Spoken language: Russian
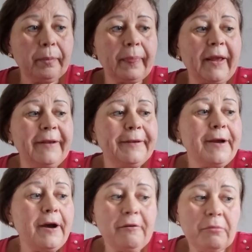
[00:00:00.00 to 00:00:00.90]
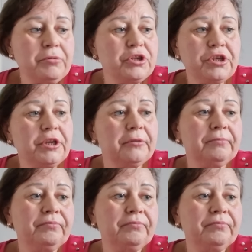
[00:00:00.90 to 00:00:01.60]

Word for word: я вообще,